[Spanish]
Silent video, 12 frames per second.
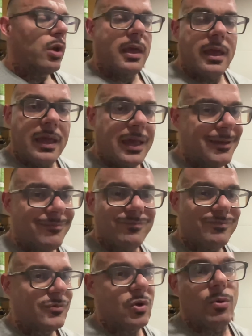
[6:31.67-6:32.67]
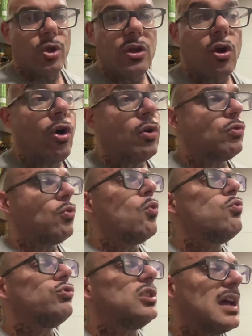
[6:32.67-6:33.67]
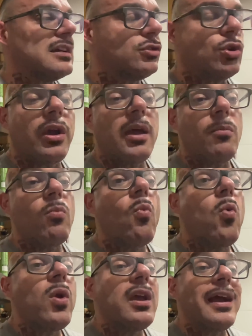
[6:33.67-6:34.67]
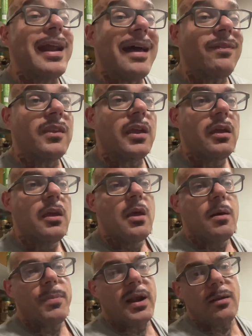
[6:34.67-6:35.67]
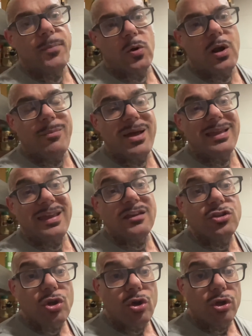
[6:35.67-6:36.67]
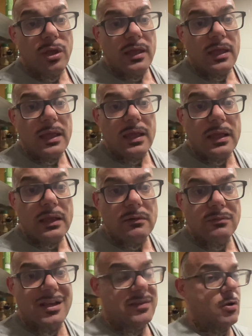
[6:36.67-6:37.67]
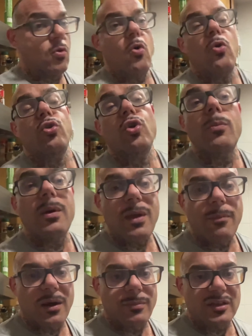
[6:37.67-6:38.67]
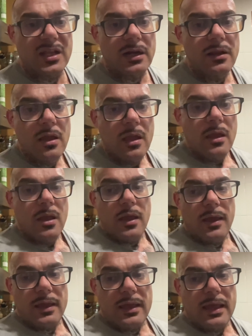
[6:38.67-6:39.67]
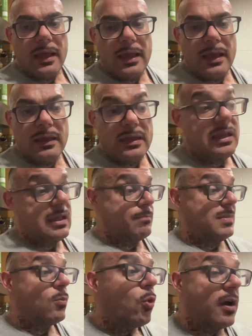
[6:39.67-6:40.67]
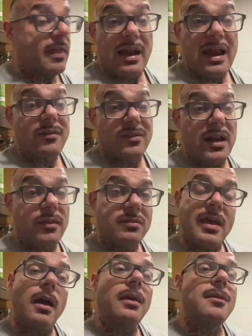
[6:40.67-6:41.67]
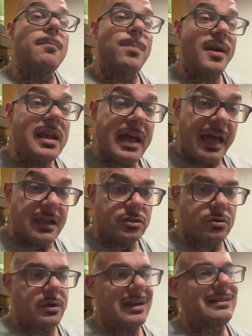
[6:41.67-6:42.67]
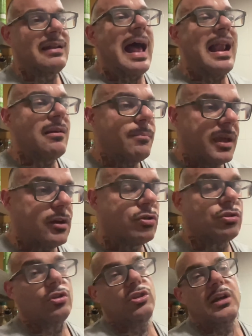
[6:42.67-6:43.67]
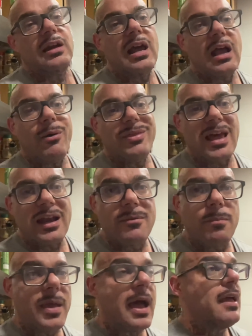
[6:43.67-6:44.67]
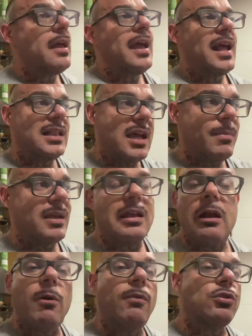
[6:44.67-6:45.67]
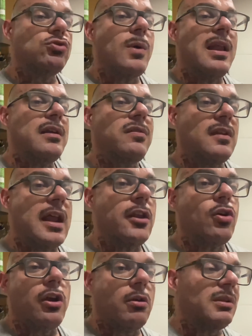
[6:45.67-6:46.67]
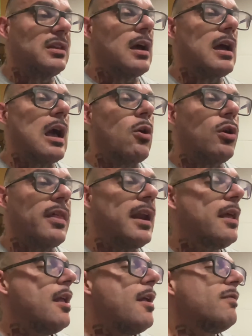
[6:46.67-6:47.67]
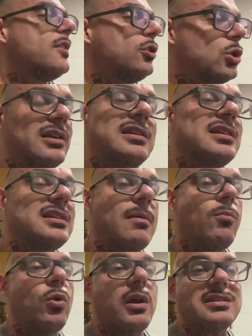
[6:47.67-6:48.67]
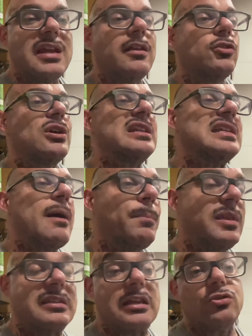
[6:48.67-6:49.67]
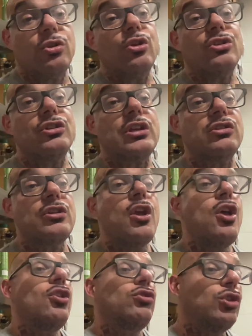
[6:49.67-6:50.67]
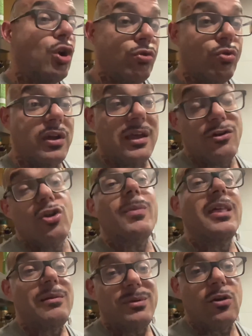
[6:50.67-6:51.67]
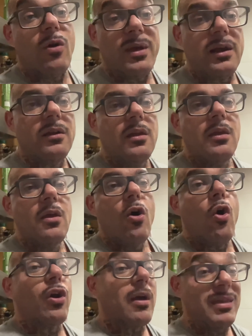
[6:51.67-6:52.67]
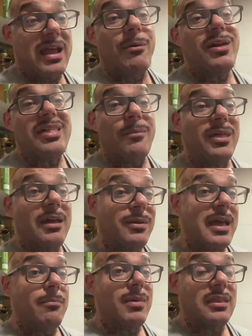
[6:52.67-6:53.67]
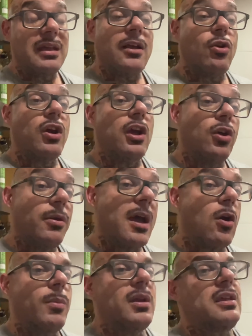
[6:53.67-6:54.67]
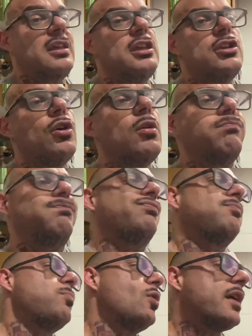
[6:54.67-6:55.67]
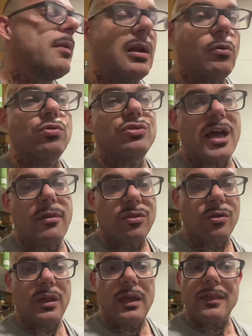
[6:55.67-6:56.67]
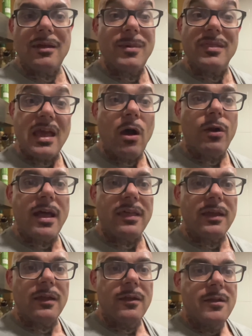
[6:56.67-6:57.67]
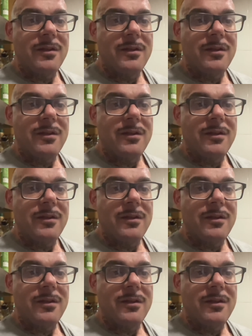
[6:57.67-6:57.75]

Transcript: Eh, como digo, un trastoque muy grande para el programa que yo, eh, desde luego, no me voy a permitir eh, y que mi búsqueda de la excelencia implica eso, al menos yo tener la cabeza limpia el día de mañana cuando suba al escenario, que no me tenga que acordar de todas esas hamburguesas, de todas esas pizzas o todos esos donuts que no me debí comer o que mi cabeza me, me dijeron que no debía comer y yo, por darme el gustazo de media hora de